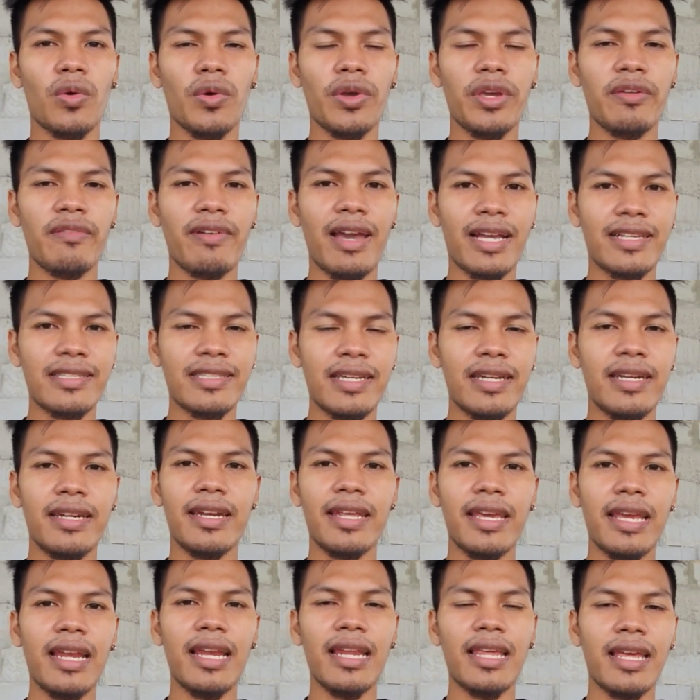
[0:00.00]
कोई वैक्सीन
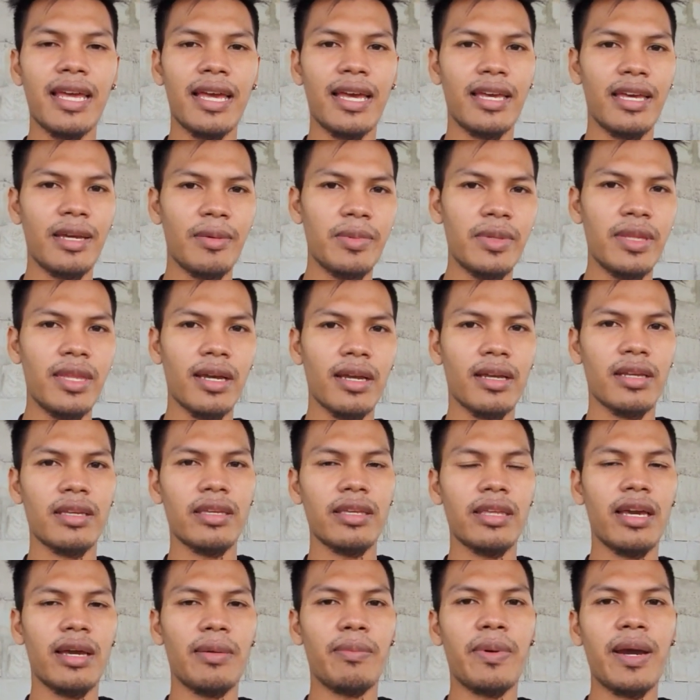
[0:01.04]
नहीं लिया है अभी तक
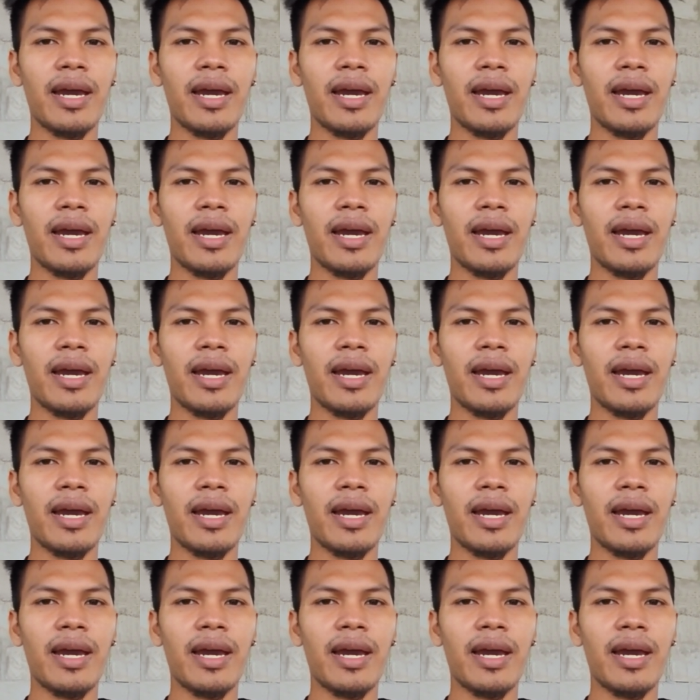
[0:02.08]
या